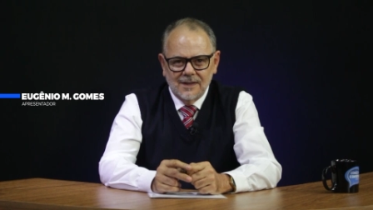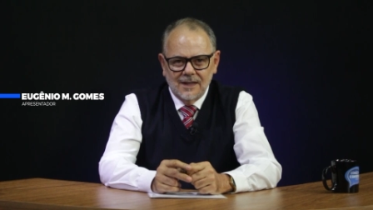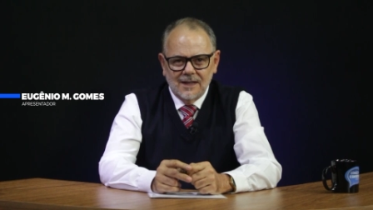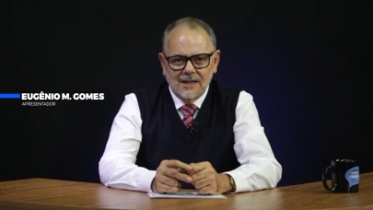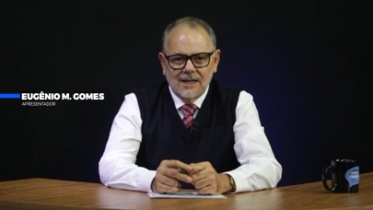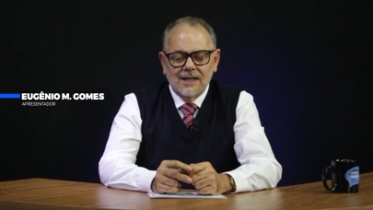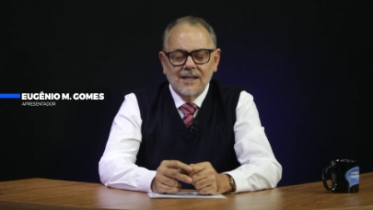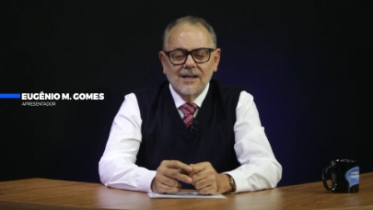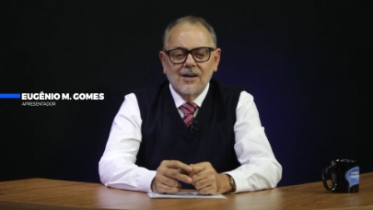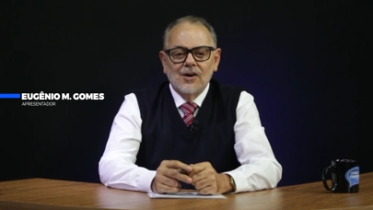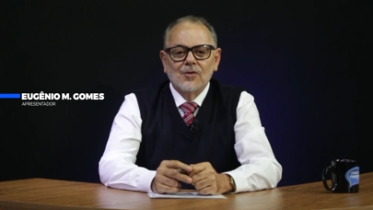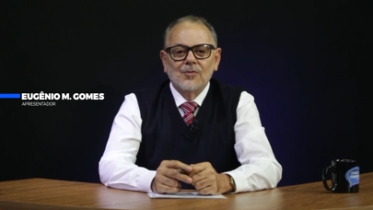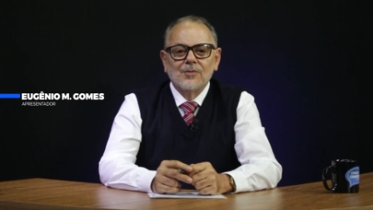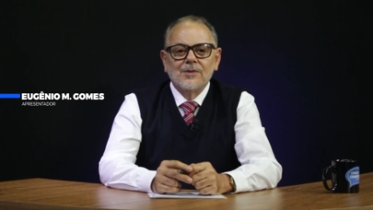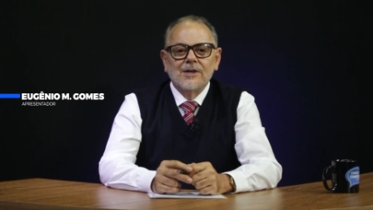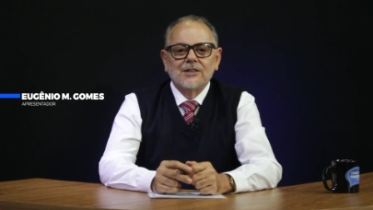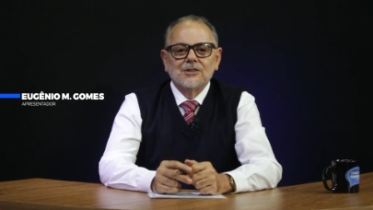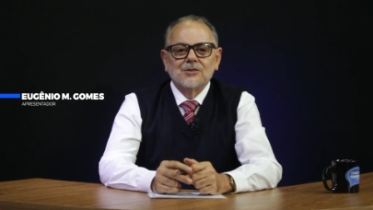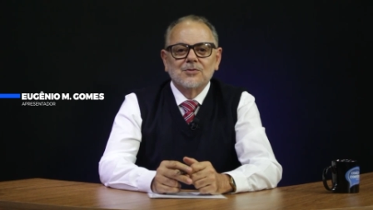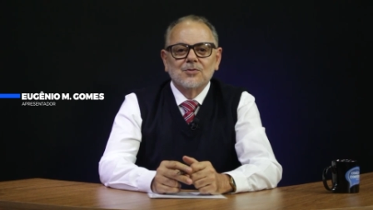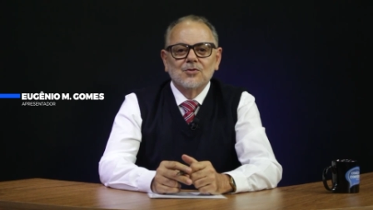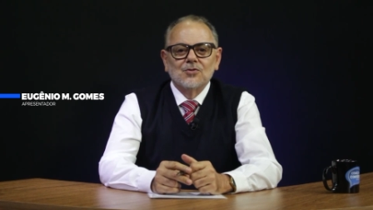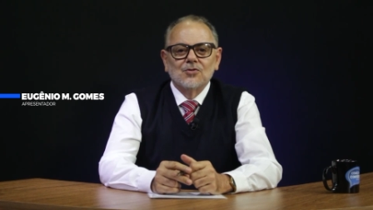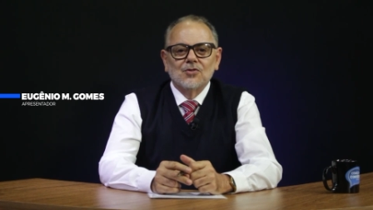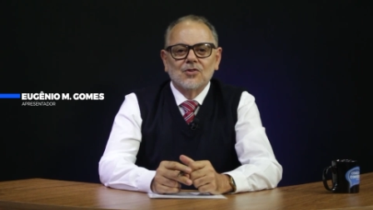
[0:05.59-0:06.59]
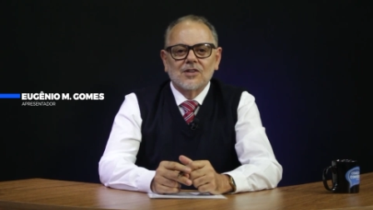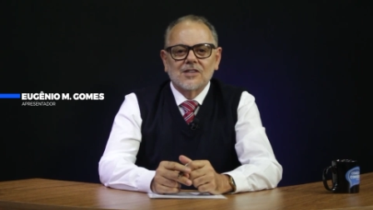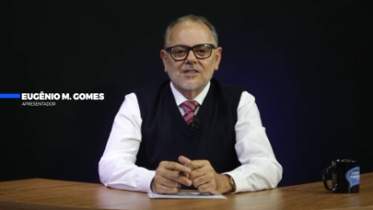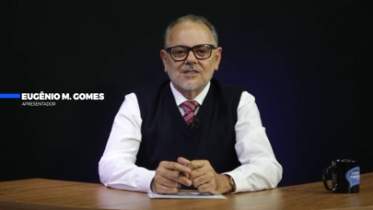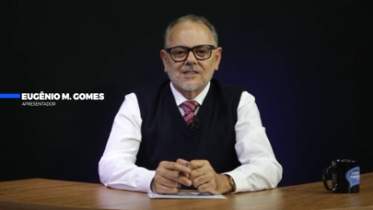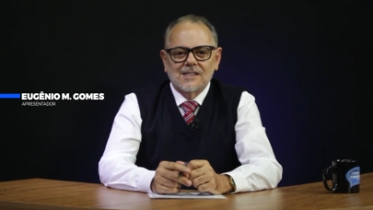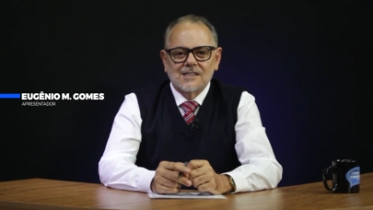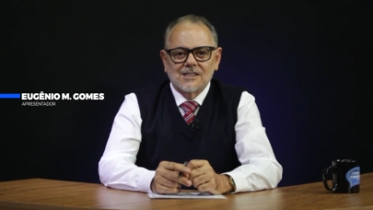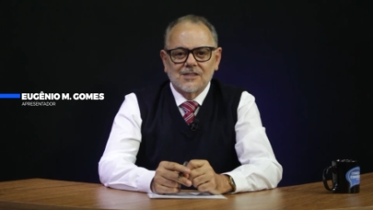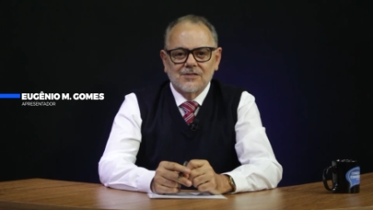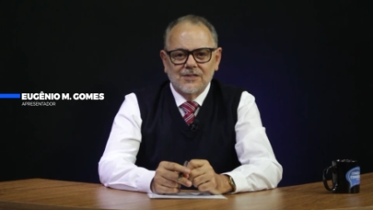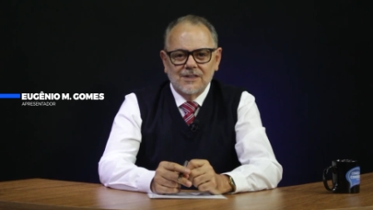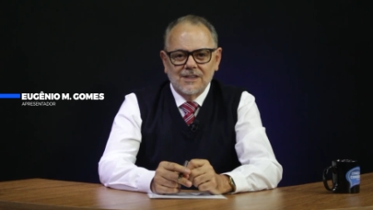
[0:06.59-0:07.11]
Ela realmente mudou
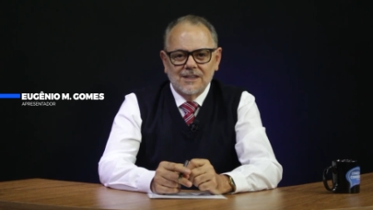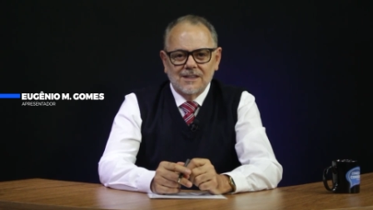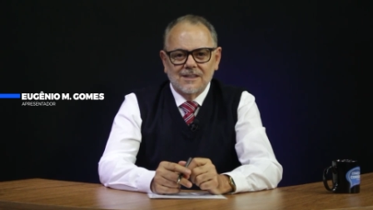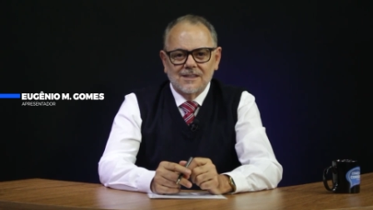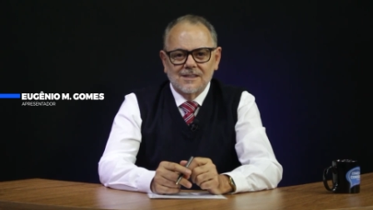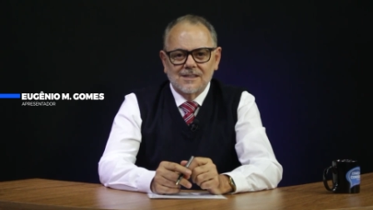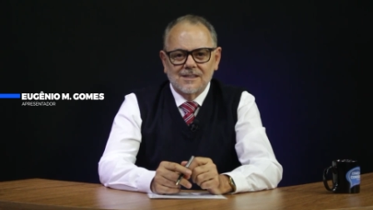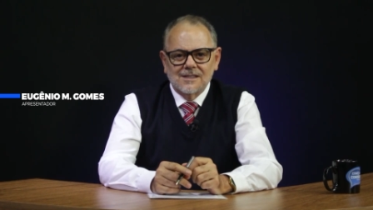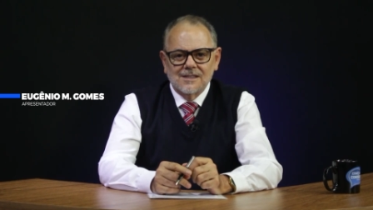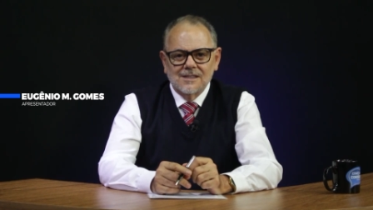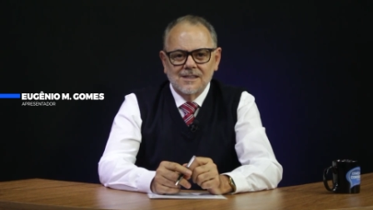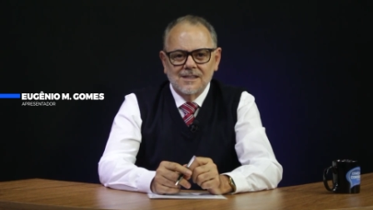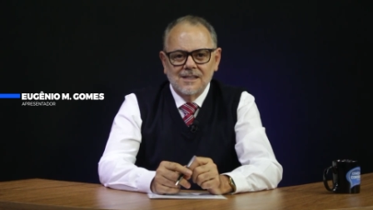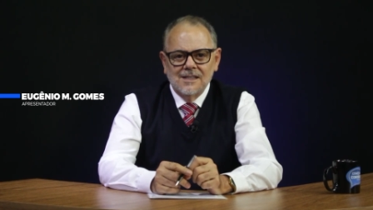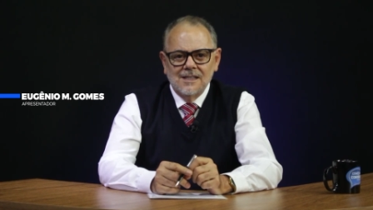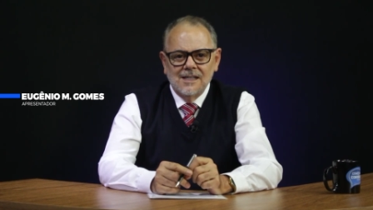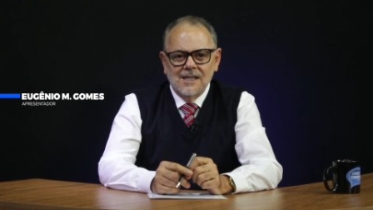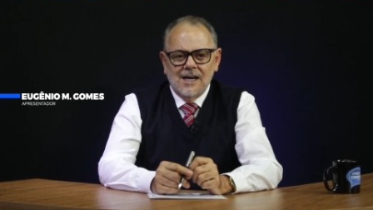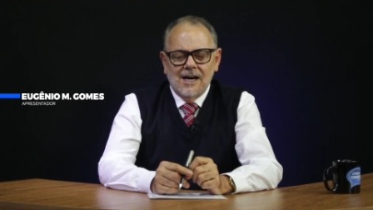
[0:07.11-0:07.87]
nossas vidas,